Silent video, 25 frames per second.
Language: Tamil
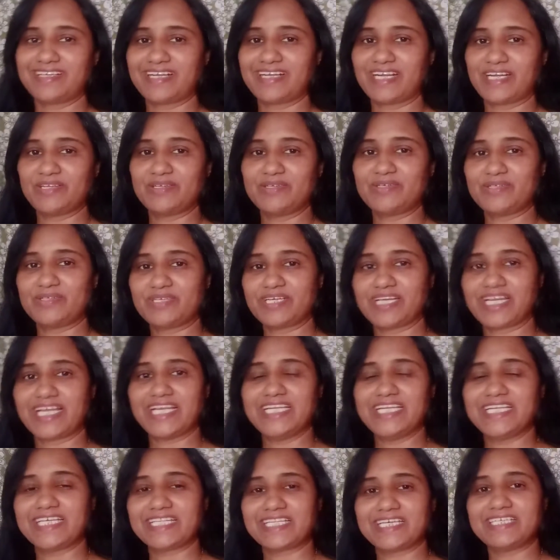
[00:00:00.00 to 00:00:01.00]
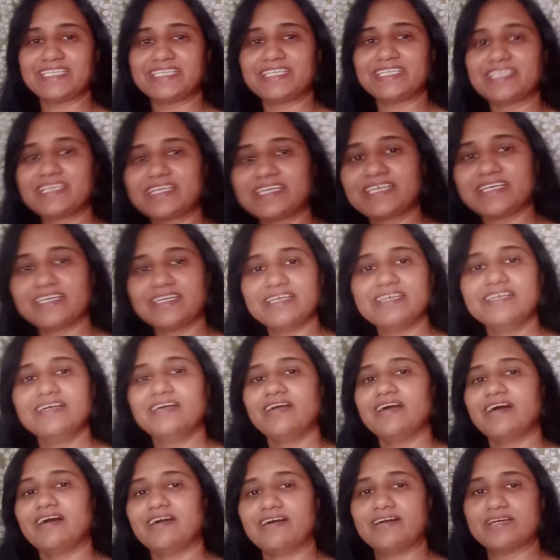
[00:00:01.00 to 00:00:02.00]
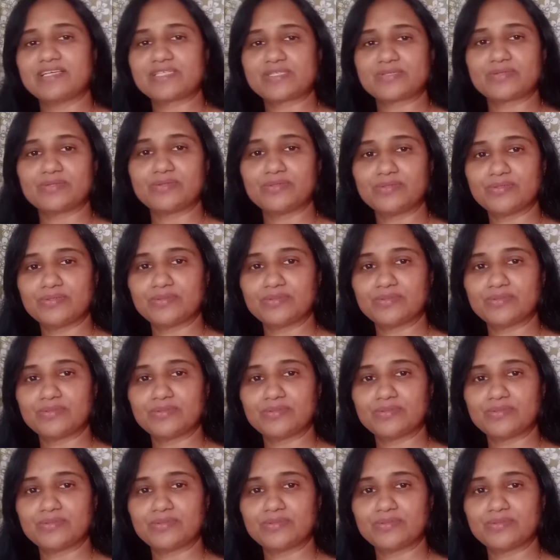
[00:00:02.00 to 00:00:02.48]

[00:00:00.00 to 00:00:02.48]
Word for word: கடலோட கையில் தான் இருக்குது ஸோ